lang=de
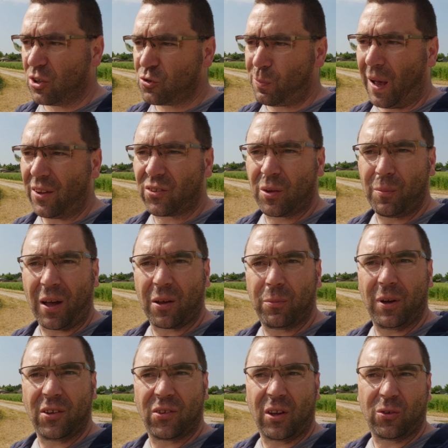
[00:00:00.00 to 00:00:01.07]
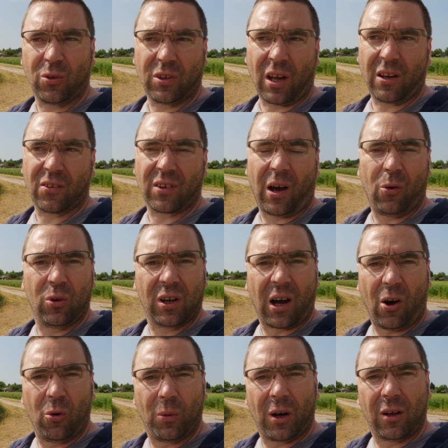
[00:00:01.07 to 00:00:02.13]
Spaß gemacht, weil es natürlich alles grau und
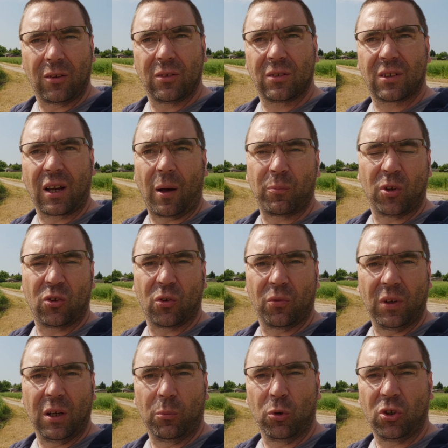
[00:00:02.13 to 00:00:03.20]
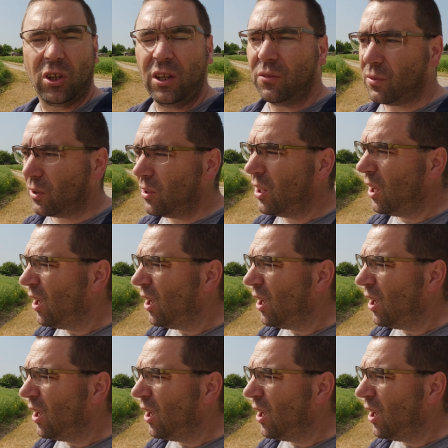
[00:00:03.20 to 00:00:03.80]
grau war, gab nicht so viele Motive.